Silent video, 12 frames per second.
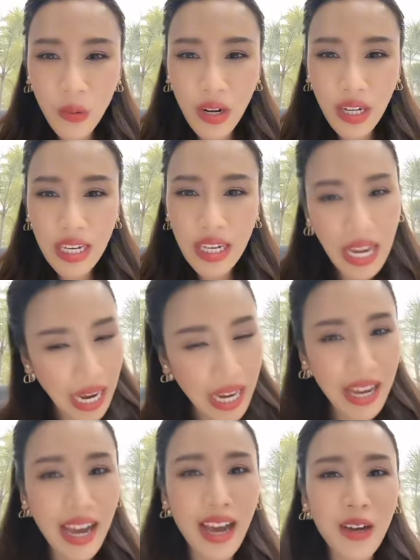คุณลักกี้ยัง
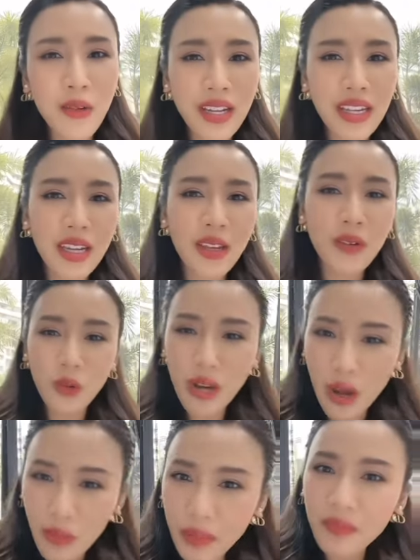ไงคะคุณลักกี้ดู
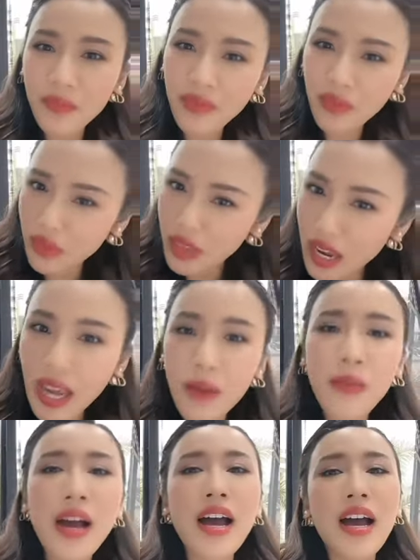แล้วแบบยังไง
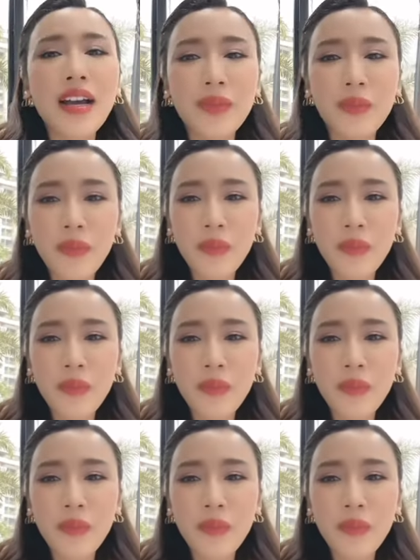บ้าง